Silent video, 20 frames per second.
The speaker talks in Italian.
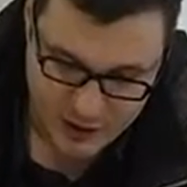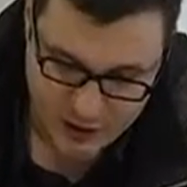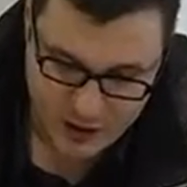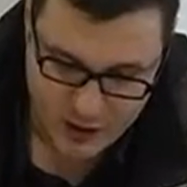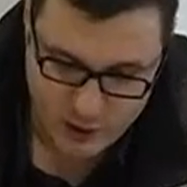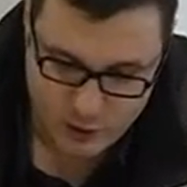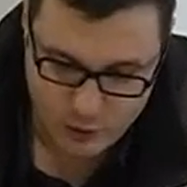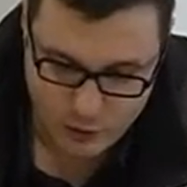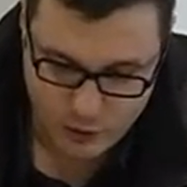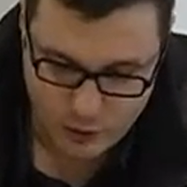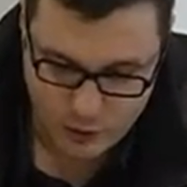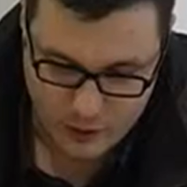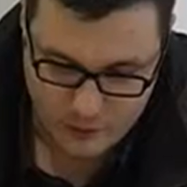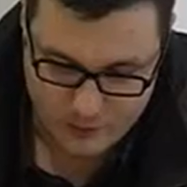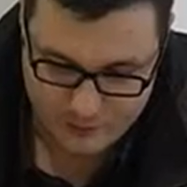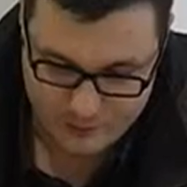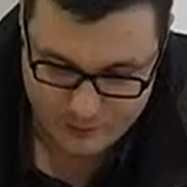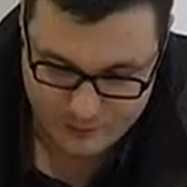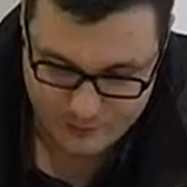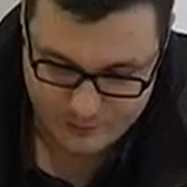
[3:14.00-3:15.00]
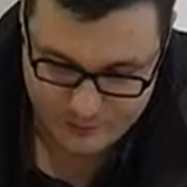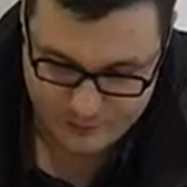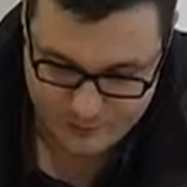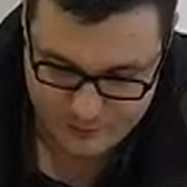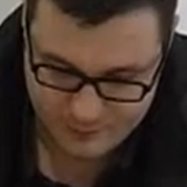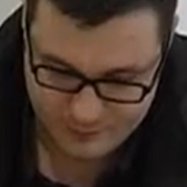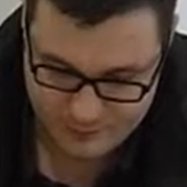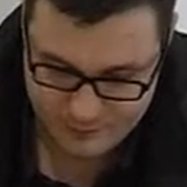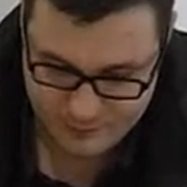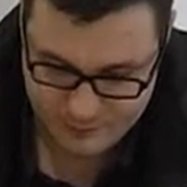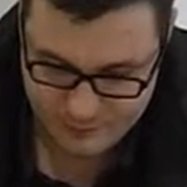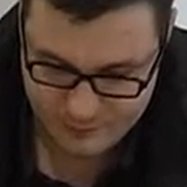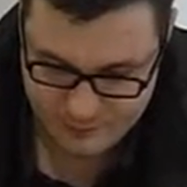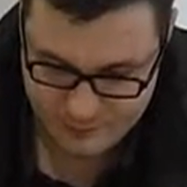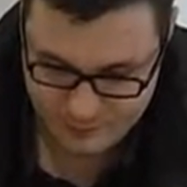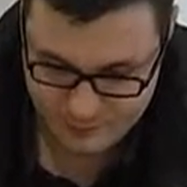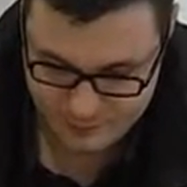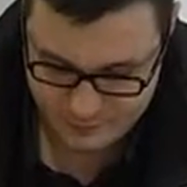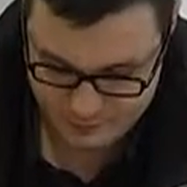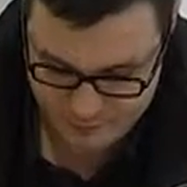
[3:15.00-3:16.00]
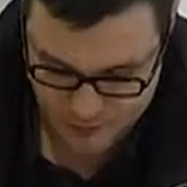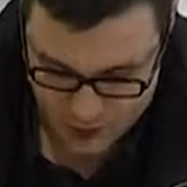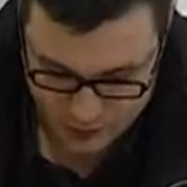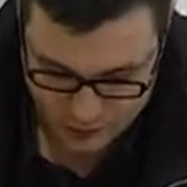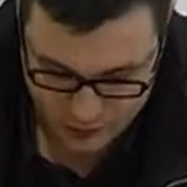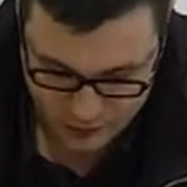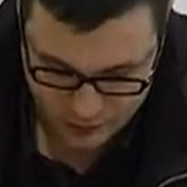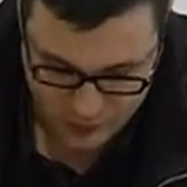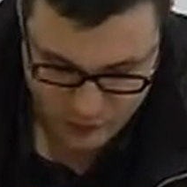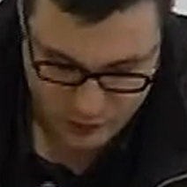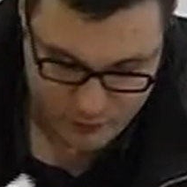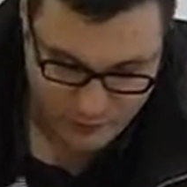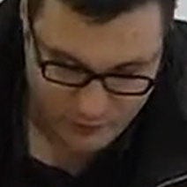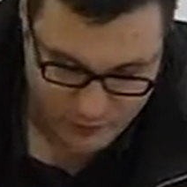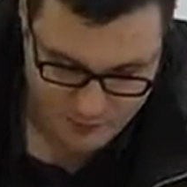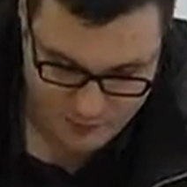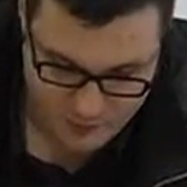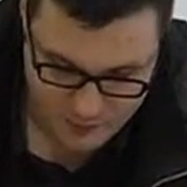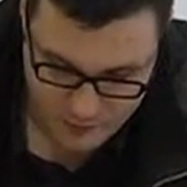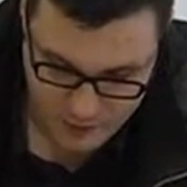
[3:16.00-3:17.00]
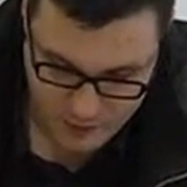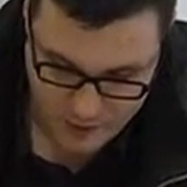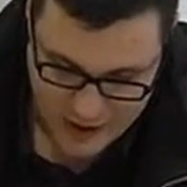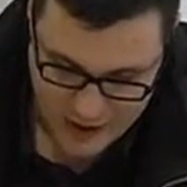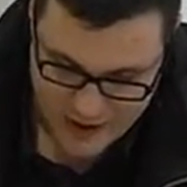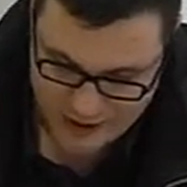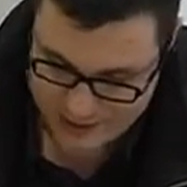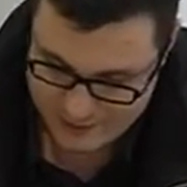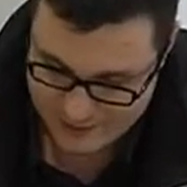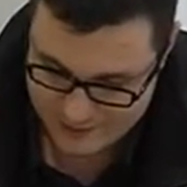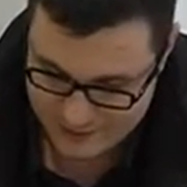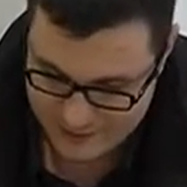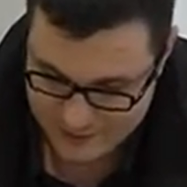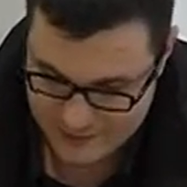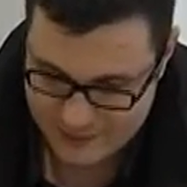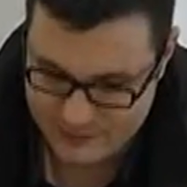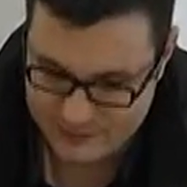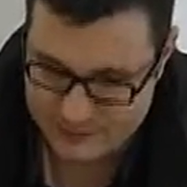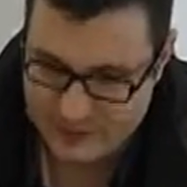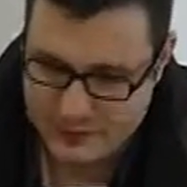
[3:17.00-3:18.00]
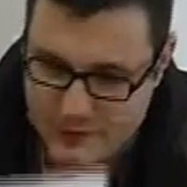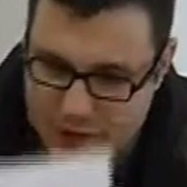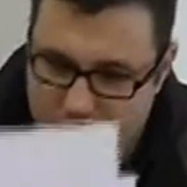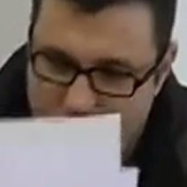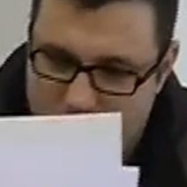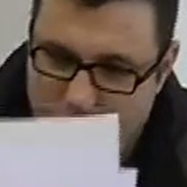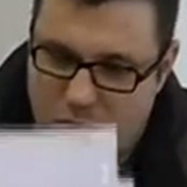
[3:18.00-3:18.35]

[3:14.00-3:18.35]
comunale del Partito dei Democratici di Sinistra già diverso